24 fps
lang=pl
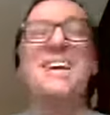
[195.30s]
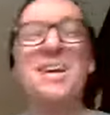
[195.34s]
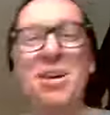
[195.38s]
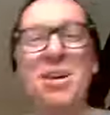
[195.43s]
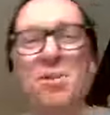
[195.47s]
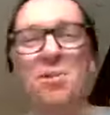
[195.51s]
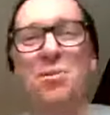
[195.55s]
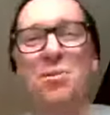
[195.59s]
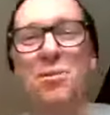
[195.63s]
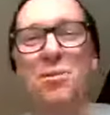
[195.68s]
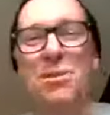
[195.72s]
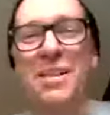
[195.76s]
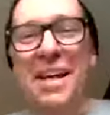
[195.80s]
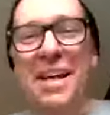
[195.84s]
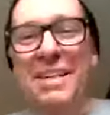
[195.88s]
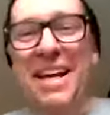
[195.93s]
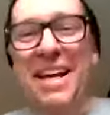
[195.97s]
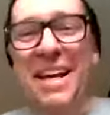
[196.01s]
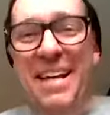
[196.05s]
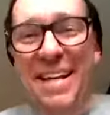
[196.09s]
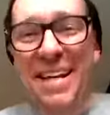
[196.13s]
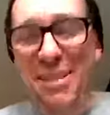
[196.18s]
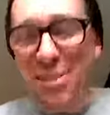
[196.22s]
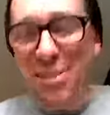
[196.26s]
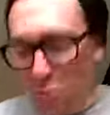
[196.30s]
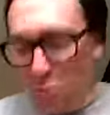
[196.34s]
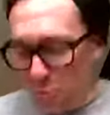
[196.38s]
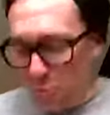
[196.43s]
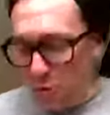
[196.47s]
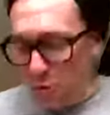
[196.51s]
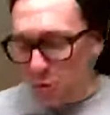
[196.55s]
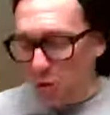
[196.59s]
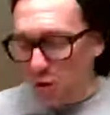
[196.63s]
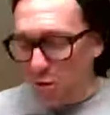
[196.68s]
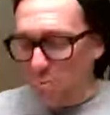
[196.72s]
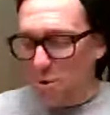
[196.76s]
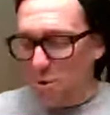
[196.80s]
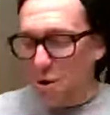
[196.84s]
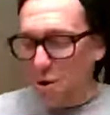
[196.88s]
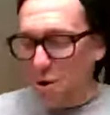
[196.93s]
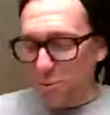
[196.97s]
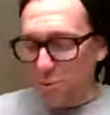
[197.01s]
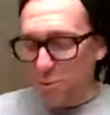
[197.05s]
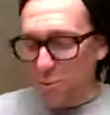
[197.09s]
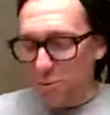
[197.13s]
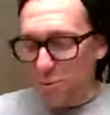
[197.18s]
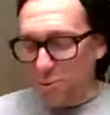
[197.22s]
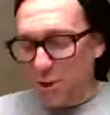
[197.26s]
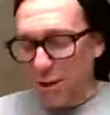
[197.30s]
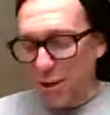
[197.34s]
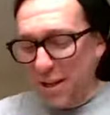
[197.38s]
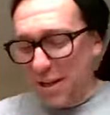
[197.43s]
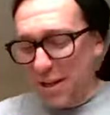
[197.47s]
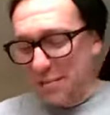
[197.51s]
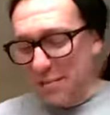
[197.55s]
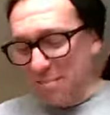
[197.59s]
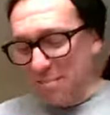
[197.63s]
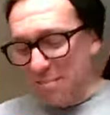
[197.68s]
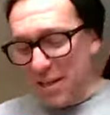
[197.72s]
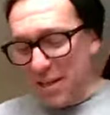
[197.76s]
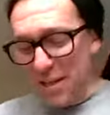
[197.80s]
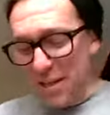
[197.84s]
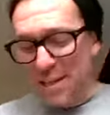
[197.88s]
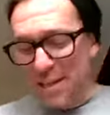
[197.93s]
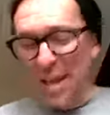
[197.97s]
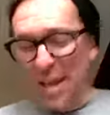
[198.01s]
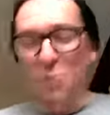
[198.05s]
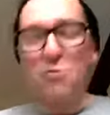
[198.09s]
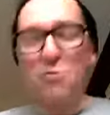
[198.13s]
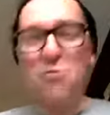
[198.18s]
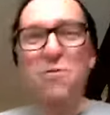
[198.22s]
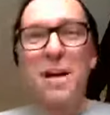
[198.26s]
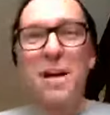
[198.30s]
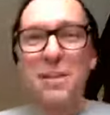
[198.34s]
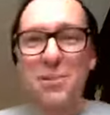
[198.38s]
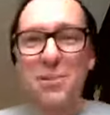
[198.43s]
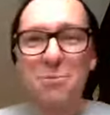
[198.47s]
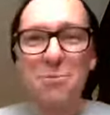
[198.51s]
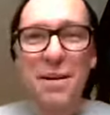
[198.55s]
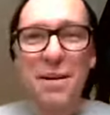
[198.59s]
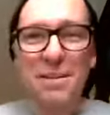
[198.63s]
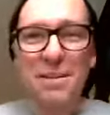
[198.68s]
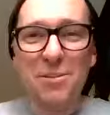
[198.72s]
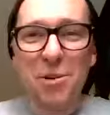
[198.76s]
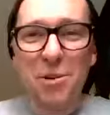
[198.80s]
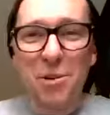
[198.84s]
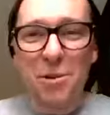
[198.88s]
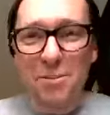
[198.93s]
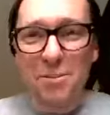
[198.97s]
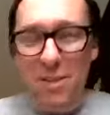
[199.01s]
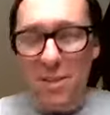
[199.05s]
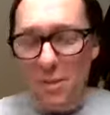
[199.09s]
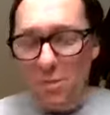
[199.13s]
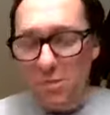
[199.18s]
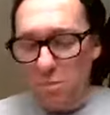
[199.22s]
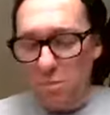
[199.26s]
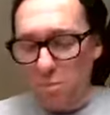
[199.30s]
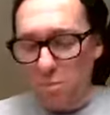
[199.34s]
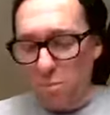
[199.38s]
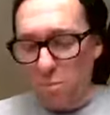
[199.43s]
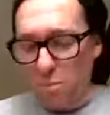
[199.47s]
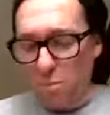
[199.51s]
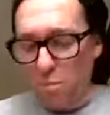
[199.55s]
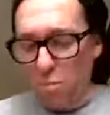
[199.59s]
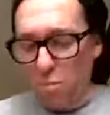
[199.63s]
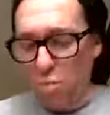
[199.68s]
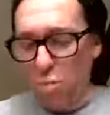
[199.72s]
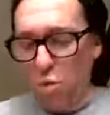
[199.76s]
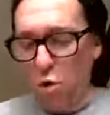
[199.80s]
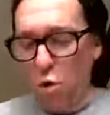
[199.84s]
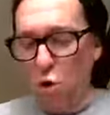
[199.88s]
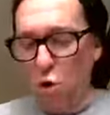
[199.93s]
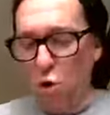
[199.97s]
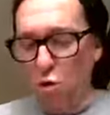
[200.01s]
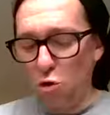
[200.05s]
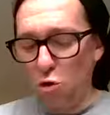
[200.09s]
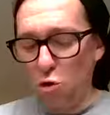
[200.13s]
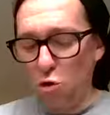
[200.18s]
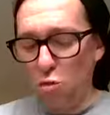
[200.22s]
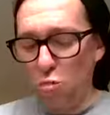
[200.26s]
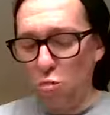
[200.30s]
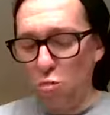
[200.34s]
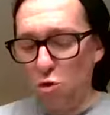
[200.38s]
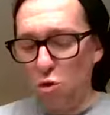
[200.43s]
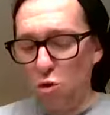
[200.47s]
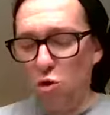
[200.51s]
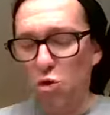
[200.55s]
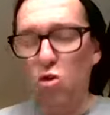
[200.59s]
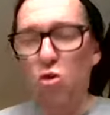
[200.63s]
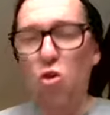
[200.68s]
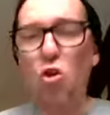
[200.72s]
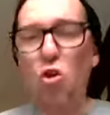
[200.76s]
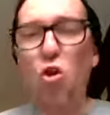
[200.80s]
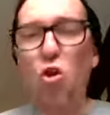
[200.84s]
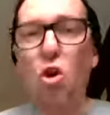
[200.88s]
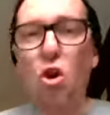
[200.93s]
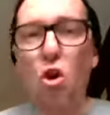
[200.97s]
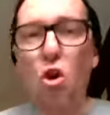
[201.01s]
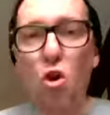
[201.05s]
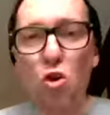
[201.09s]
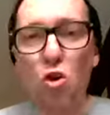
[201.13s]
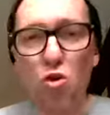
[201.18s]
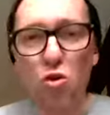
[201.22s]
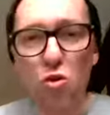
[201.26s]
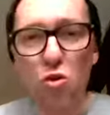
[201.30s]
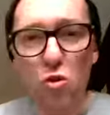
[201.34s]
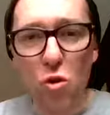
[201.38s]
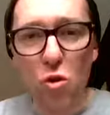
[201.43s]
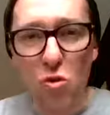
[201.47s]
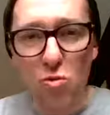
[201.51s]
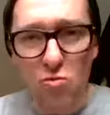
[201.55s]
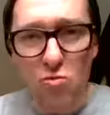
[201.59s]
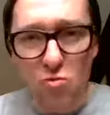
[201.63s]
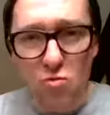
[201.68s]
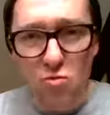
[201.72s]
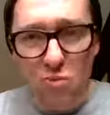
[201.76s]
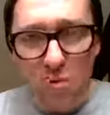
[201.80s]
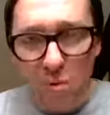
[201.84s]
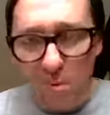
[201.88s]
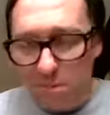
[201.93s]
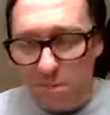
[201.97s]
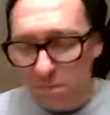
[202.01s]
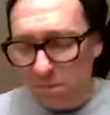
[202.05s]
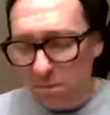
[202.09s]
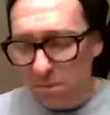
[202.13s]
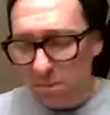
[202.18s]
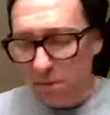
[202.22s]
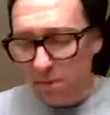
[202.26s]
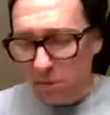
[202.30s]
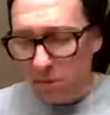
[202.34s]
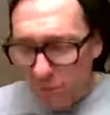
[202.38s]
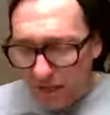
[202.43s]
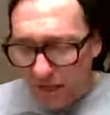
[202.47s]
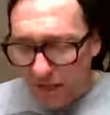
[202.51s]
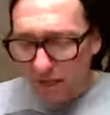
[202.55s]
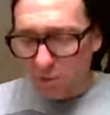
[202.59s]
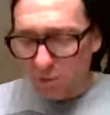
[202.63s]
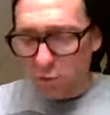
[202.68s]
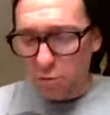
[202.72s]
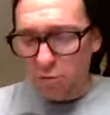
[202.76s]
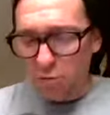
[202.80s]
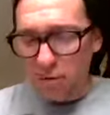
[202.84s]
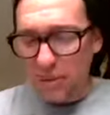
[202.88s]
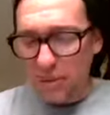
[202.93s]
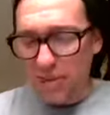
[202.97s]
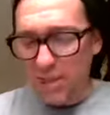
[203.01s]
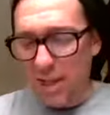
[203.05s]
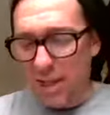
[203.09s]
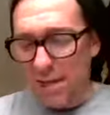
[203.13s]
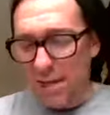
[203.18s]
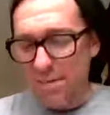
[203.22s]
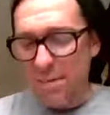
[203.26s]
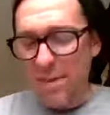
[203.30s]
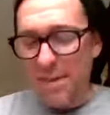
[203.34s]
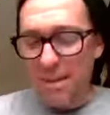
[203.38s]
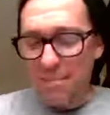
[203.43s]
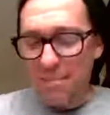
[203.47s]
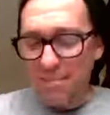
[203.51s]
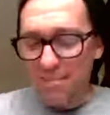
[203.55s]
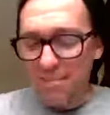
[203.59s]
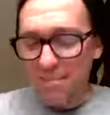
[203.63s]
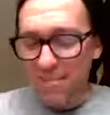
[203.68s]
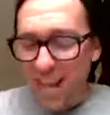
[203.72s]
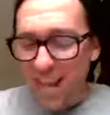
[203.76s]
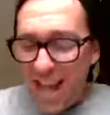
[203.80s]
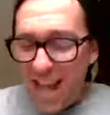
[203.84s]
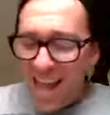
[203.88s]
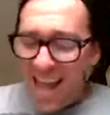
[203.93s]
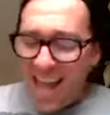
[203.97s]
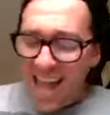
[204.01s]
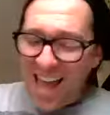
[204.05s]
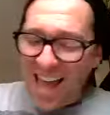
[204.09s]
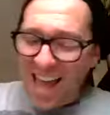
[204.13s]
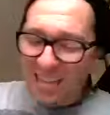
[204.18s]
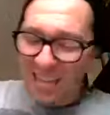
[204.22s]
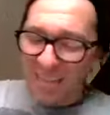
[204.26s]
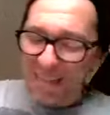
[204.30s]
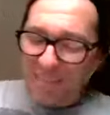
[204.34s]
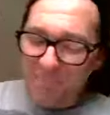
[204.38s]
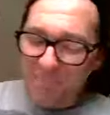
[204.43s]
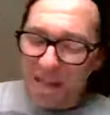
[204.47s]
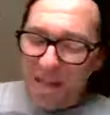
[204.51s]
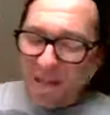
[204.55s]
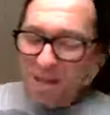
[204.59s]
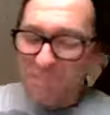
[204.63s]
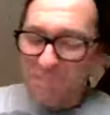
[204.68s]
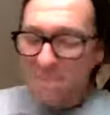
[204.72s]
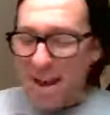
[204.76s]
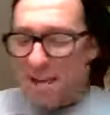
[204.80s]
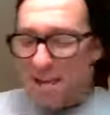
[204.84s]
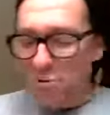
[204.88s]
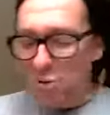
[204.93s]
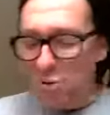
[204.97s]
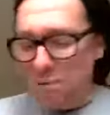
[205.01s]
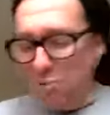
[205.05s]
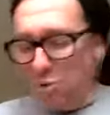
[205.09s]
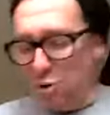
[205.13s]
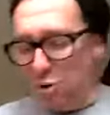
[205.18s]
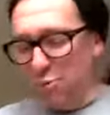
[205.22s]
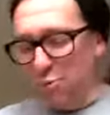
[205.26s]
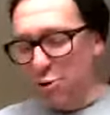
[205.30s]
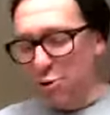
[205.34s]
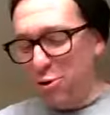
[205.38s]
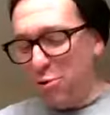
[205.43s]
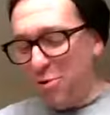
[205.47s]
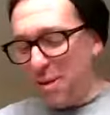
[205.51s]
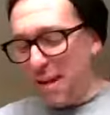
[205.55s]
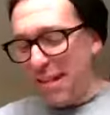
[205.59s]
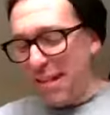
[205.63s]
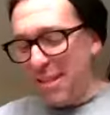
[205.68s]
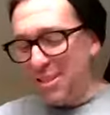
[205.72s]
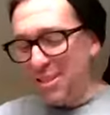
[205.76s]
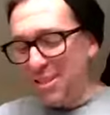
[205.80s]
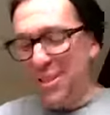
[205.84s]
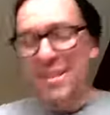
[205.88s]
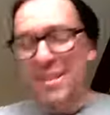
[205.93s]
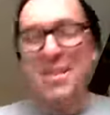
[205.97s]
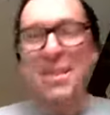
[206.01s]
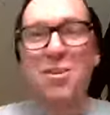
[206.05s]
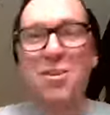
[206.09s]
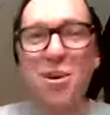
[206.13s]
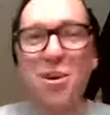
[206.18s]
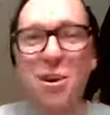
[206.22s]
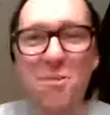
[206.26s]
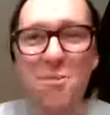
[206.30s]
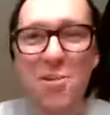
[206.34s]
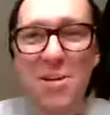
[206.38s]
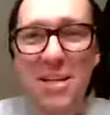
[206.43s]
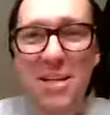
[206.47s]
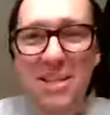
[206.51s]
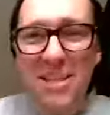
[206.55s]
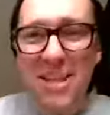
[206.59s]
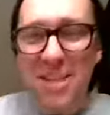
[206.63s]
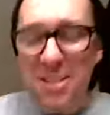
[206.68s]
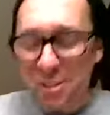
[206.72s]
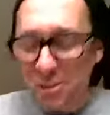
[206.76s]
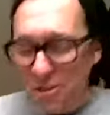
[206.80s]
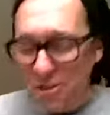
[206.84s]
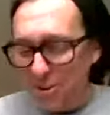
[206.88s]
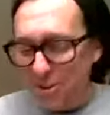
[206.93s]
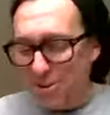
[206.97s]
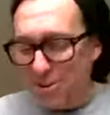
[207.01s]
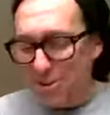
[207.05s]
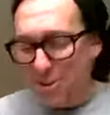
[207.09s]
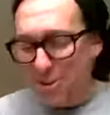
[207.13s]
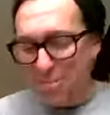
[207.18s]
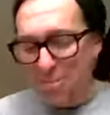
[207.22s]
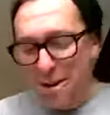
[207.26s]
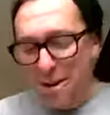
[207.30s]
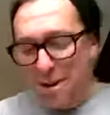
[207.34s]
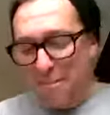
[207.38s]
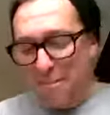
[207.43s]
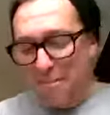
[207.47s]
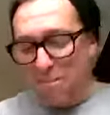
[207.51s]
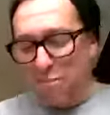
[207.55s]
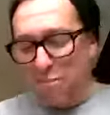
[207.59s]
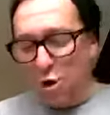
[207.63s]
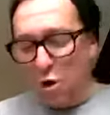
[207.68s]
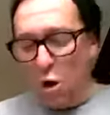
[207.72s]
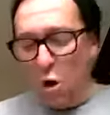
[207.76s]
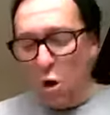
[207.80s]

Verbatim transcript: dlaczego ludzie nie jedzą muchomorów, zauważył Antoni. Bo im szkodzą, stwierdził Wincenty. A tam, mały ból brzucha jeszcze nikomu nie zaszkodził.